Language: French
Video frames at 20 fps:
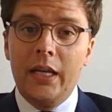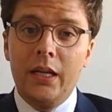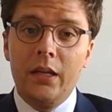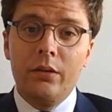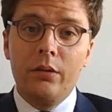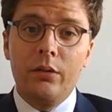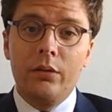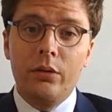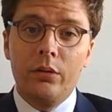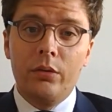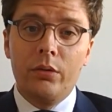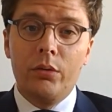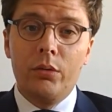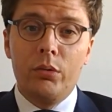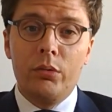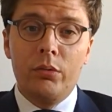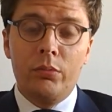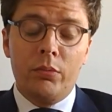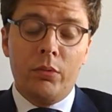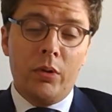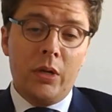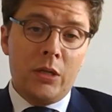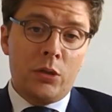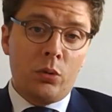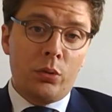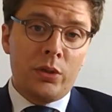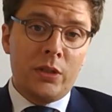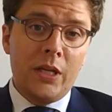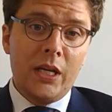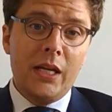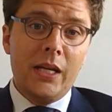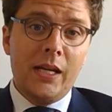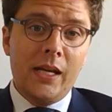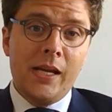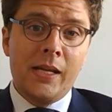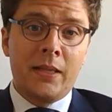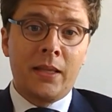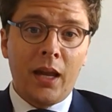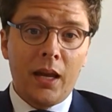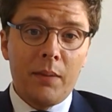Euh, et,
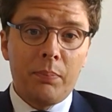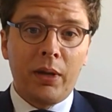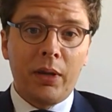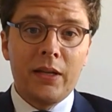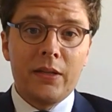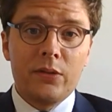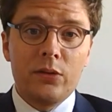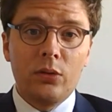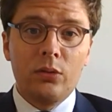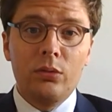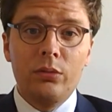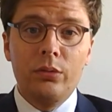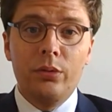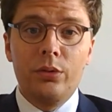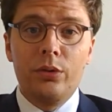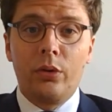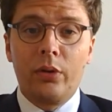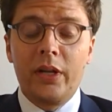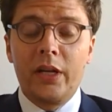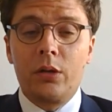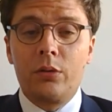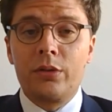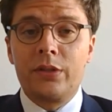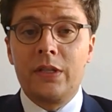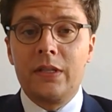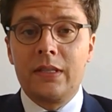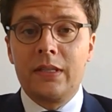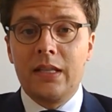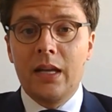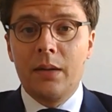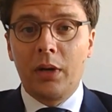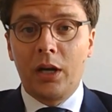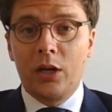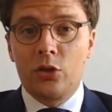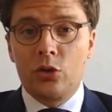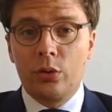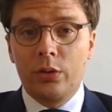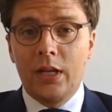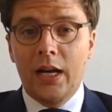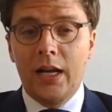Sautier est, très présent euh, dans l'écosystème
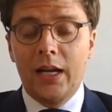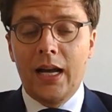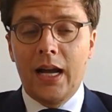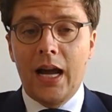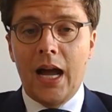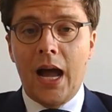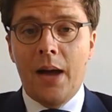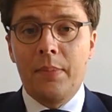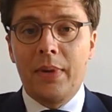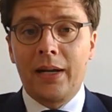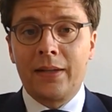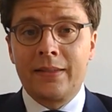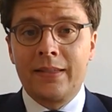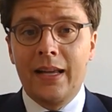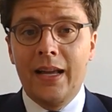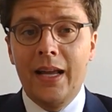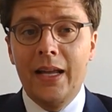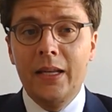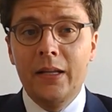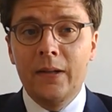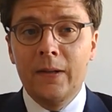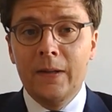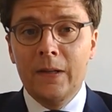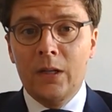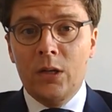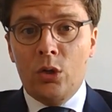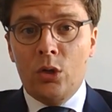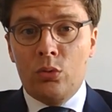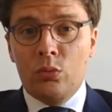régional à, Marseille.